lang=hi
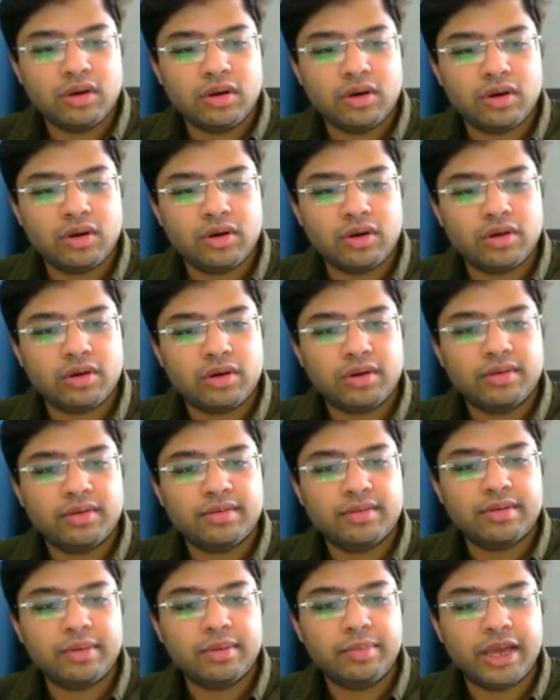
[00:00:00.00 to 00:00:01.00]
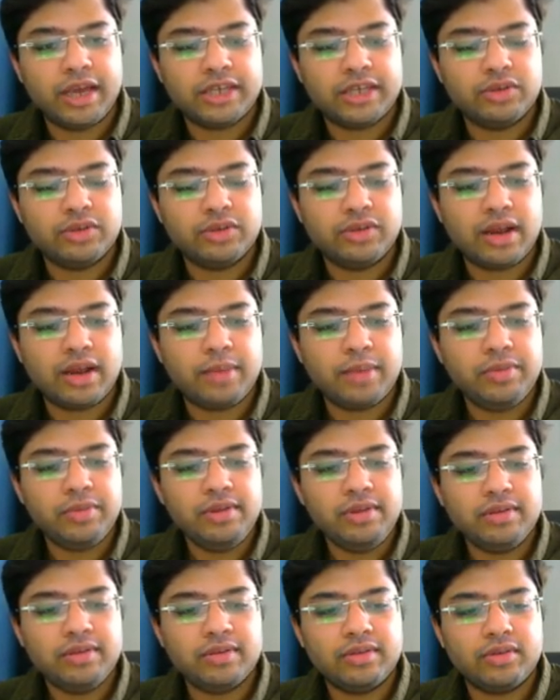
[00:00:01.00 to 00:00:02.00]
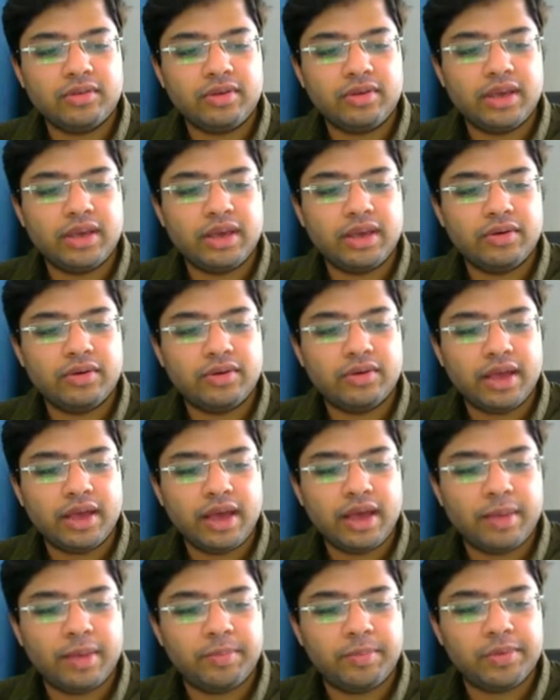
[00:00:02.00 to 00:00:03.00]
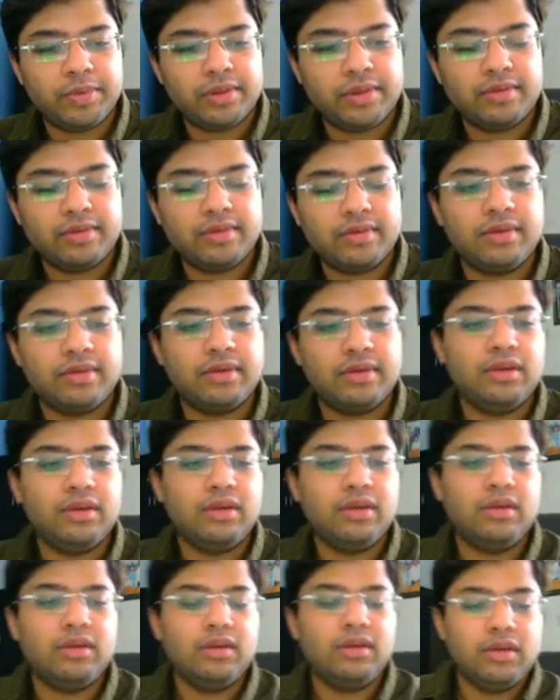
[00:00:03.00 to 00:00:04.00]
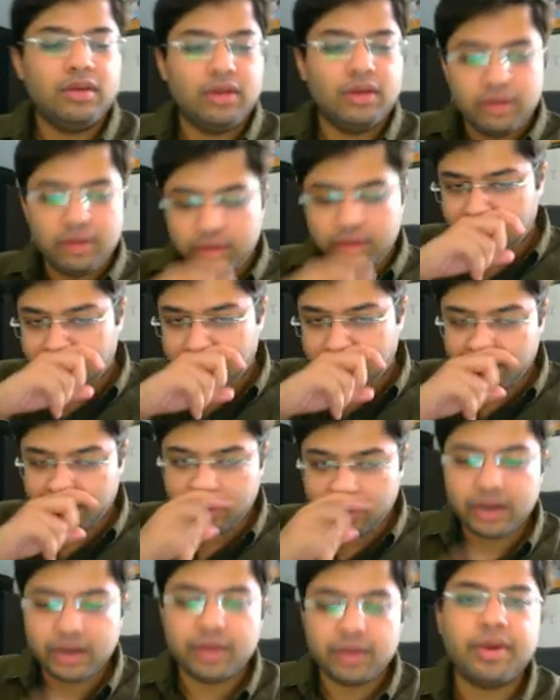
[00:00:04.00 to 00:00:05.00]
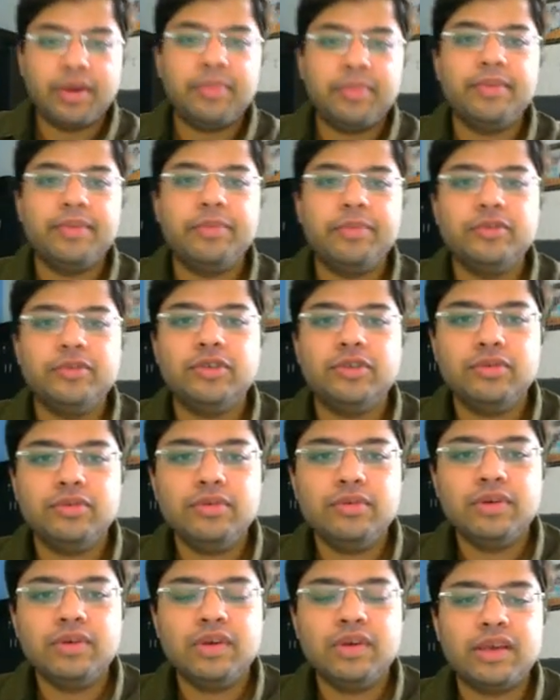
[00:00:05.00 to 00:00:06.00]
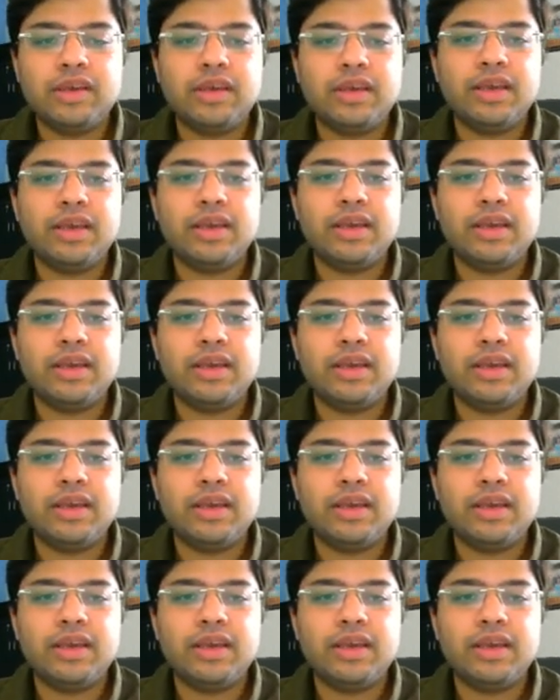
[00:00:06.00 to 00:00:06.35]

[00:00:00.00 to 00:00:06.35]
और सम कैश्यूज आर एप्पल्स तो ये हो गया एप्पल्स सो so, अगर मैं आपसे पूछूं कि